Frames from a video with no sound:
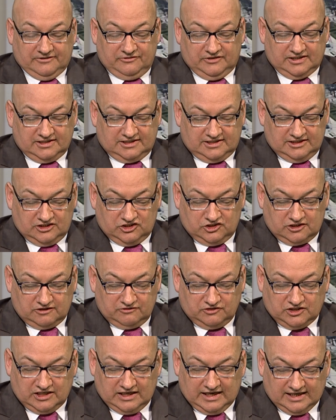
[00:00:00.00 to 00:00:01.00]
Więc
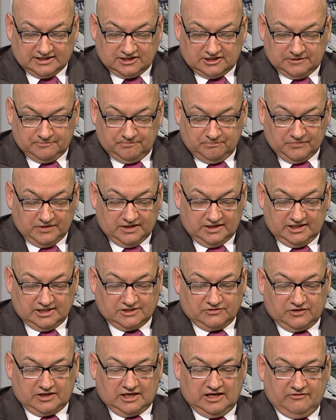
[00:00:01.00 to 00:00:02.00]
rzeczywiście lasy
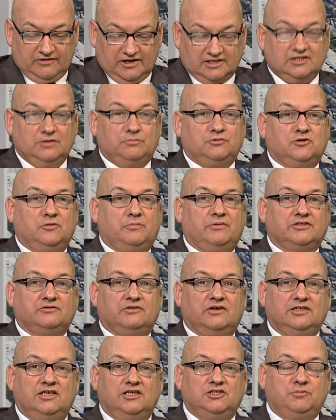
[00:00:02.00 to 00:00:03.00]
niezwykle ważne. Proszę
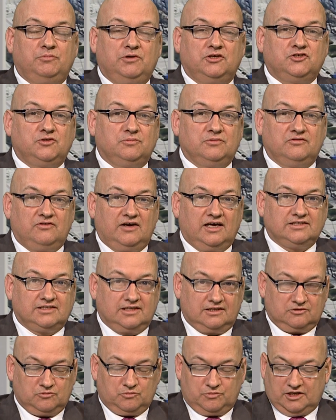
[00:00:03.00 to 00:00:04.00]
Państwa, nie śmiecimy w
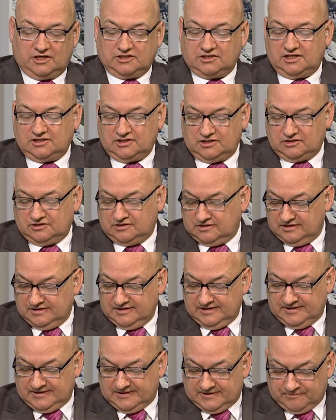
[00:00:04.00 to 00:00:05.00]
lasach, pierwsza rzecz.
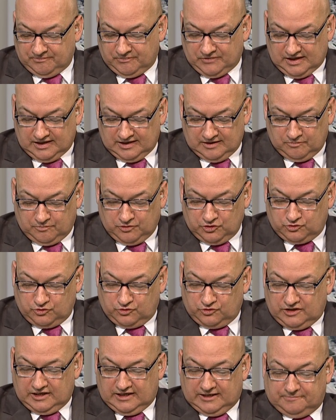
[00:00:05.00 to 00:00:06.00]
E, po
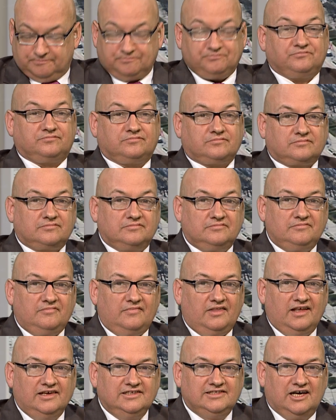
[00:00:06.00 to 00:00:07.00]
drugie,
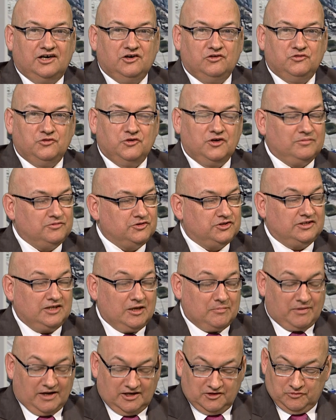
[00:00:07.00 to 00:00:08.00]
zachowujemy się,
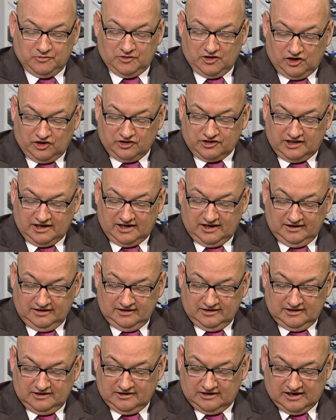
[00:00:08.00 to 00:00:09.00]
nie palimy ognia,
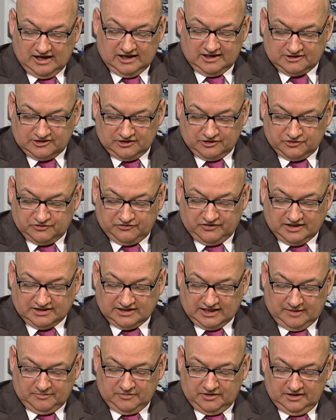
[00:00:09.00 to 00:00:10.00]
lasy
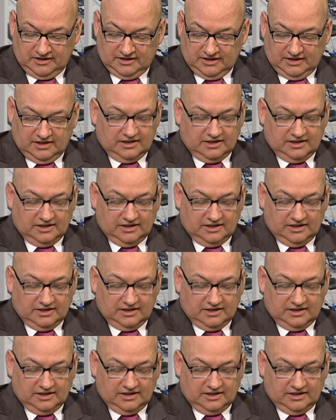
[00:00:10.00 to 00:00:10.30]
odwiedzamy.